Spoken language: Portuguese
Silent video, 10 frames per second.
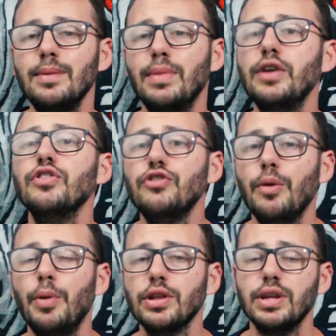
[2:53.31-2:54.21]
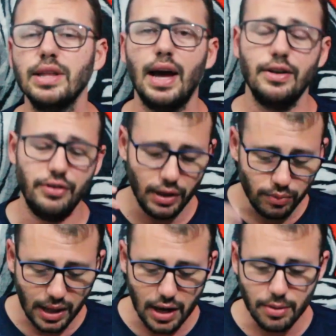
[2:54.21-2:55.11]
mas não tinha oportunidade.
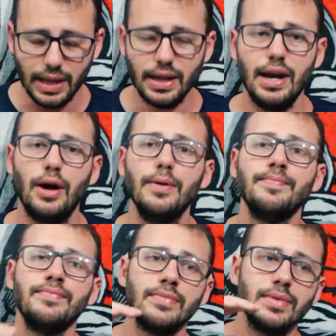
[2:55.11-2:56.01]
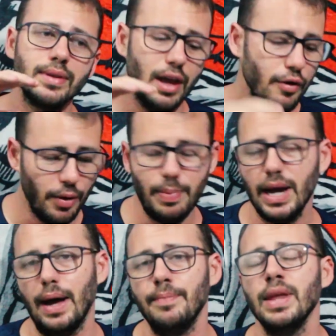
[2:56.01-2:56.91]
Então, tendo material, eu vou
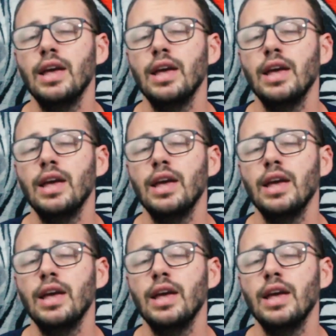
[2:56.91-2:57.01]
pegar.